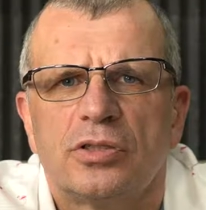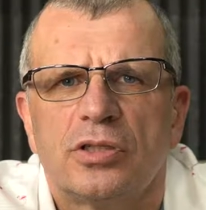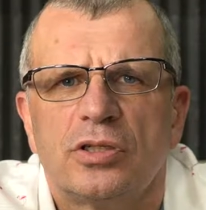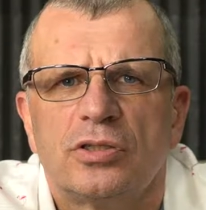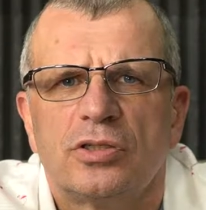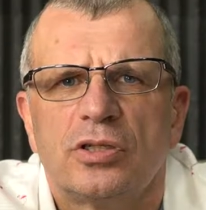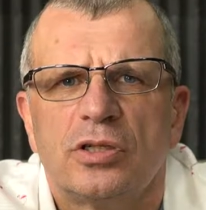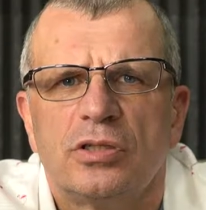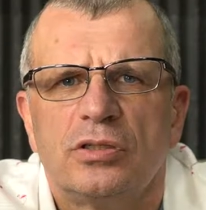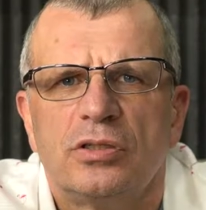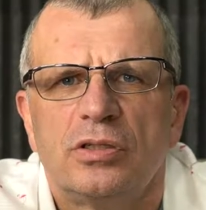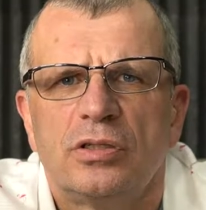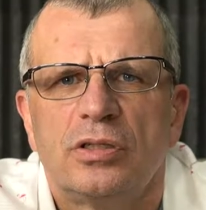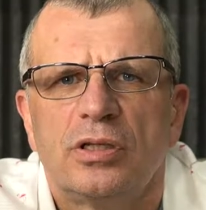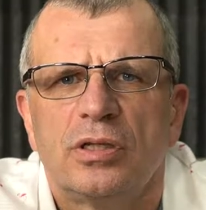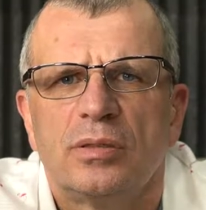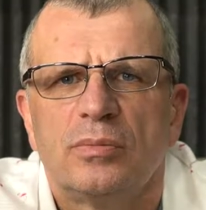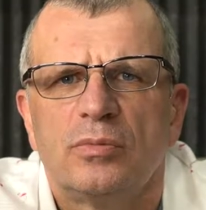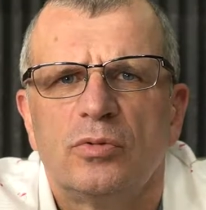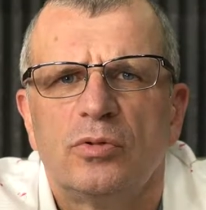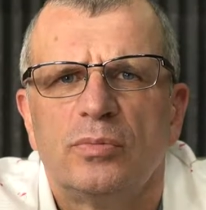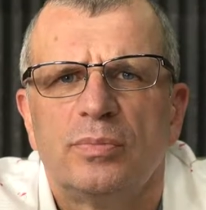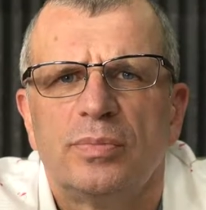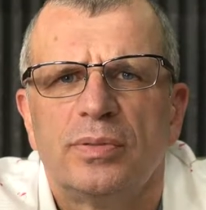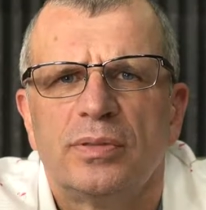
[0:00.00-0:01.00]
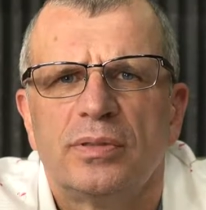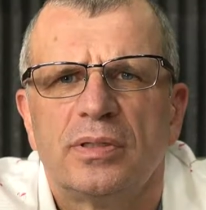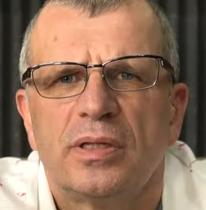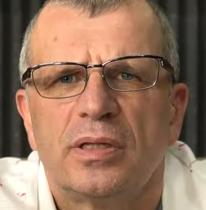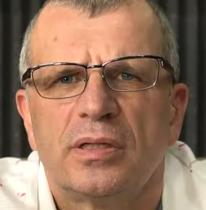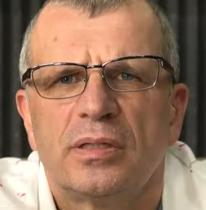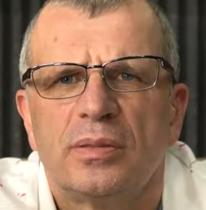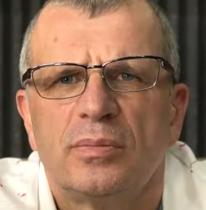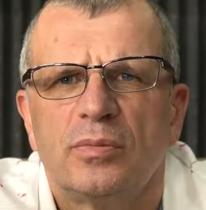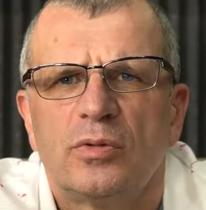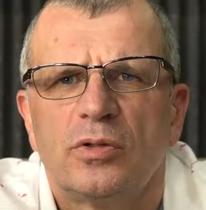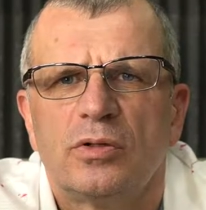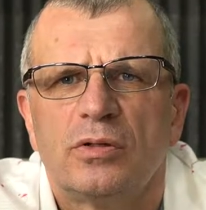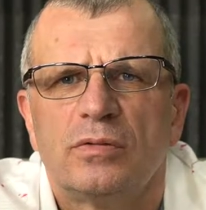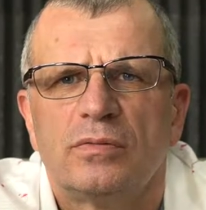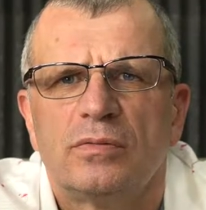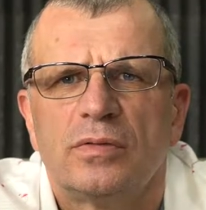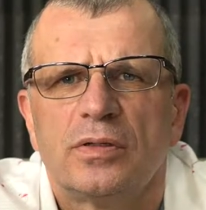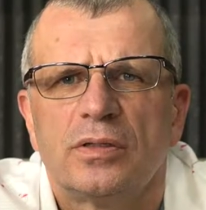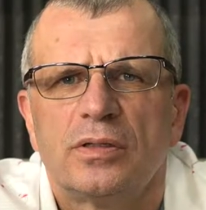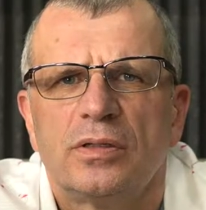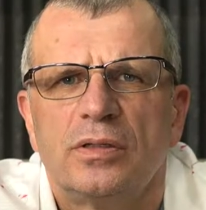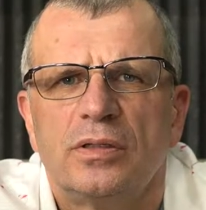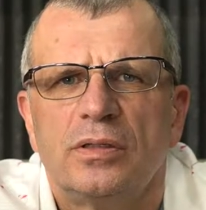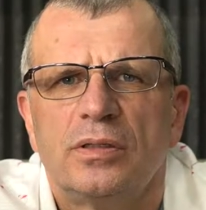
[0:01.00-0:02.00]
naczelnikiem lub na
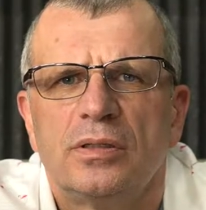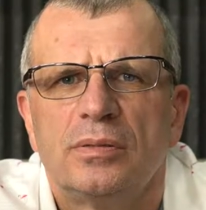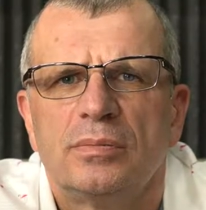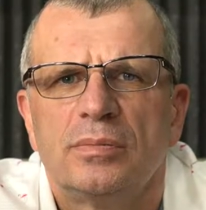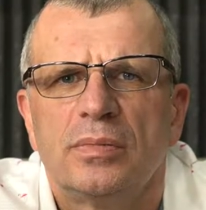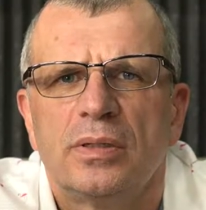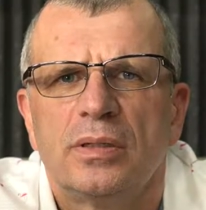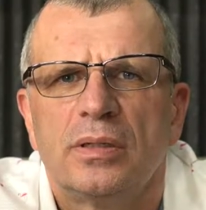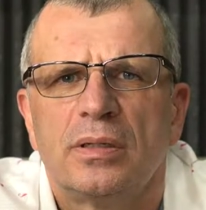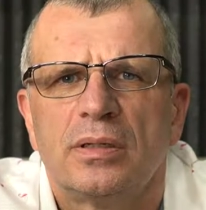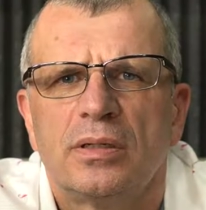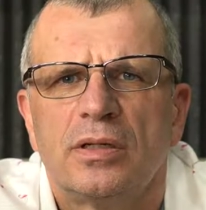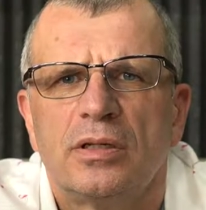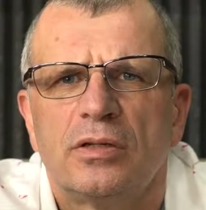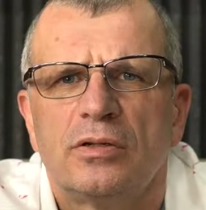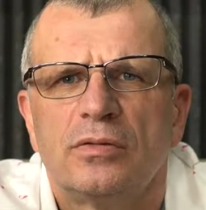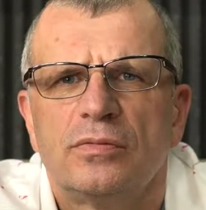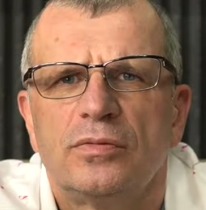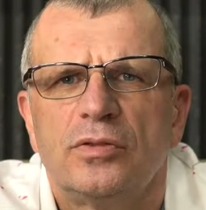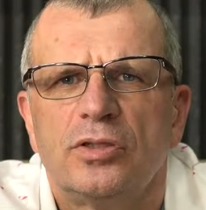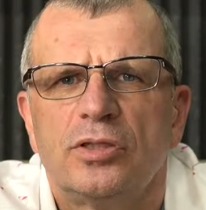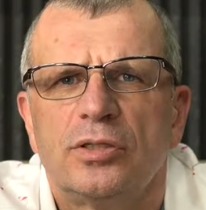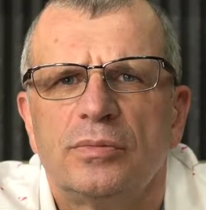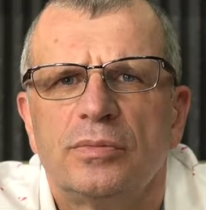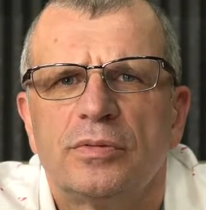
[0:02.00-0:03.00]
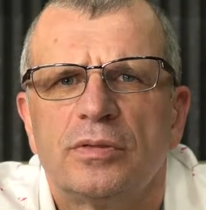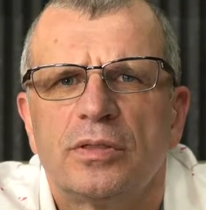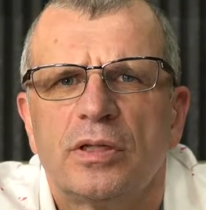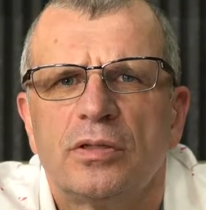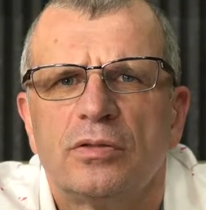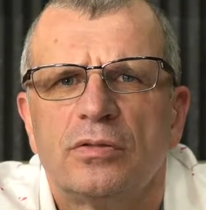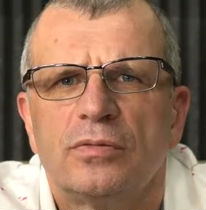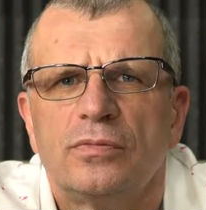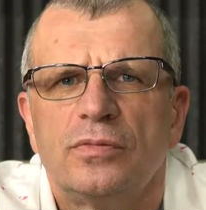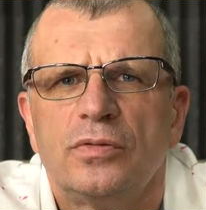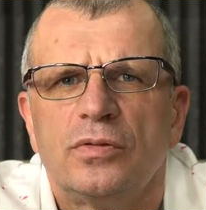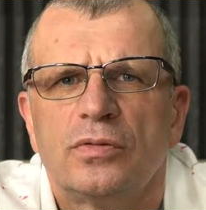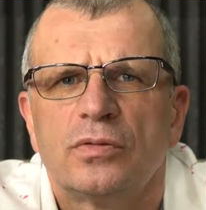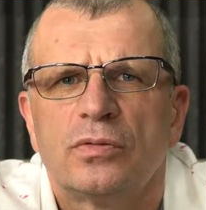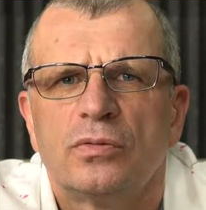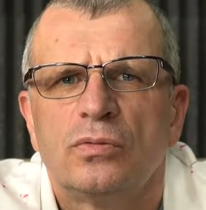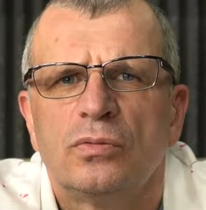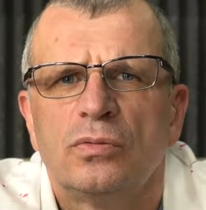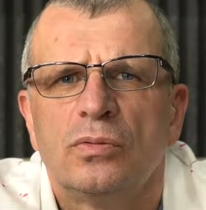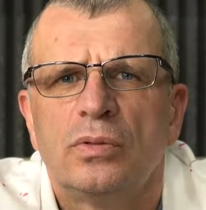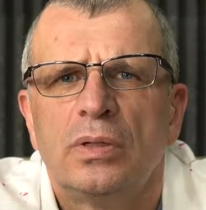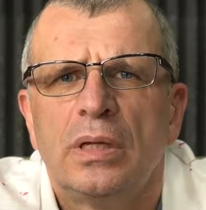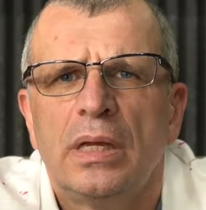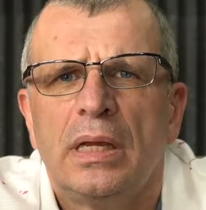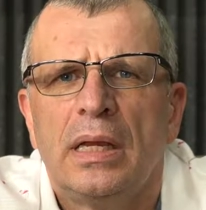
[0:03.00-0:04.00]
jakimkolwiek innym kierowniczym
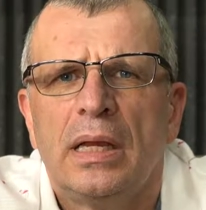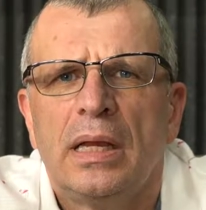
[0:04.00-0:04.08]
stanowisku,